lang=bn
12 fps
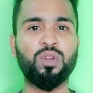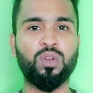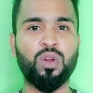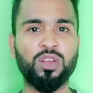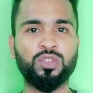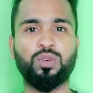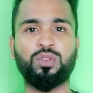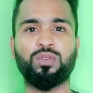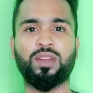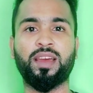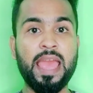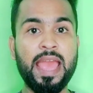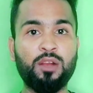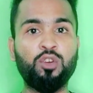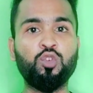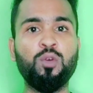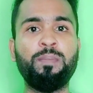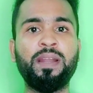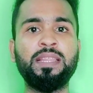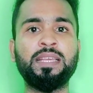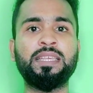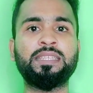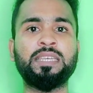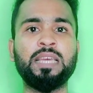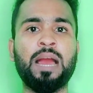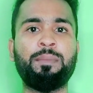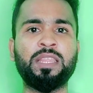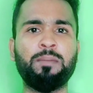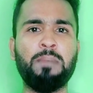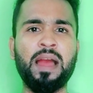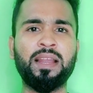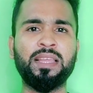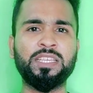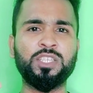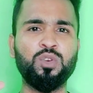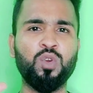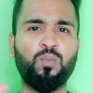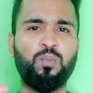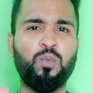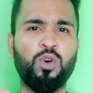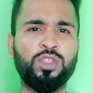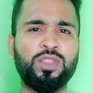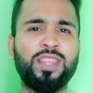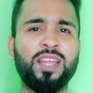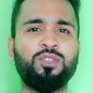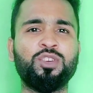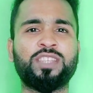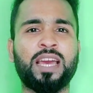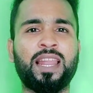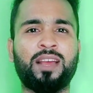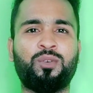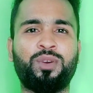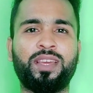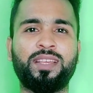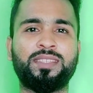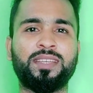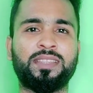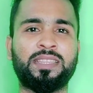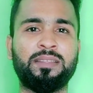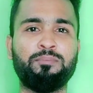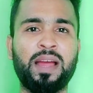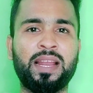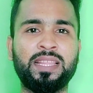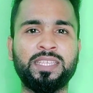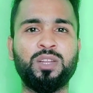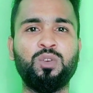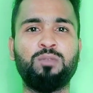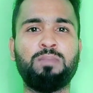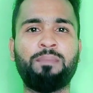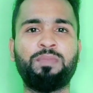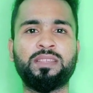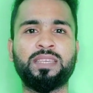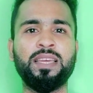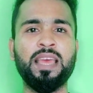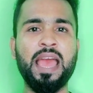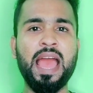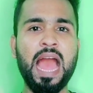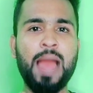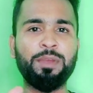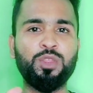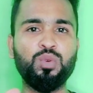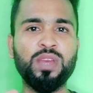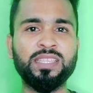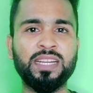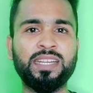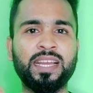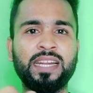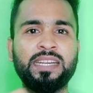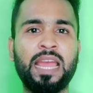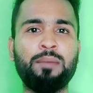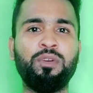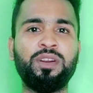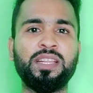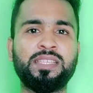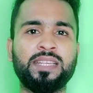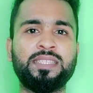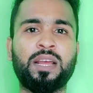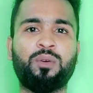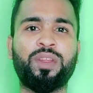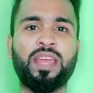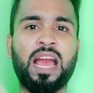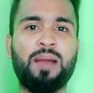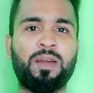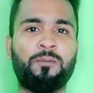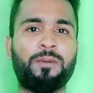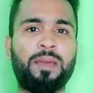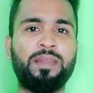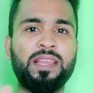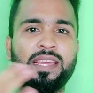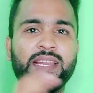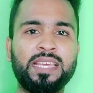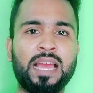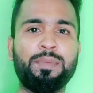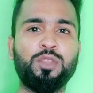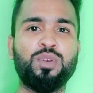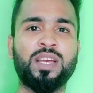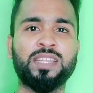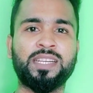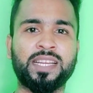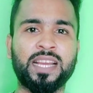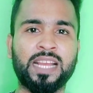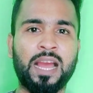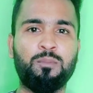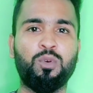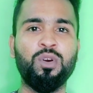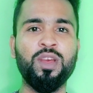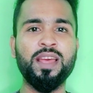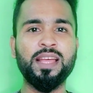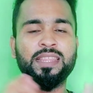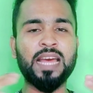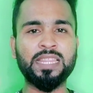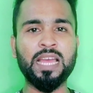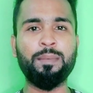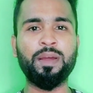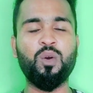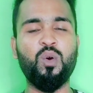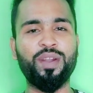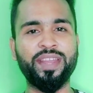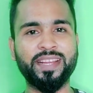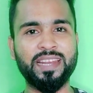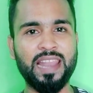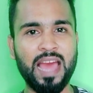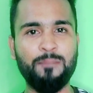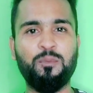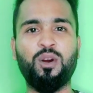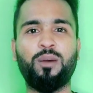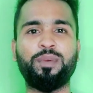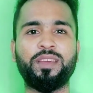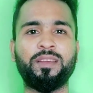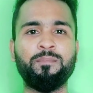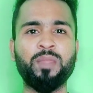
কোনো লস হইতো না এখন কোম্পানি দেখতেছে আমাদের বাংলাদেশের লোক অত্যন্ত ছালাক হয়ে গেছে বাংলাদেশের লোক ভাবতেছে আমি দুই হাজার টাকা ডায়মন্ড রিচার্জ না করে আমার ফ্যামিলিকে নিয়ে আমি দুই হাজার টাকা খাবো তাতে আমার অনেক লাভ হবে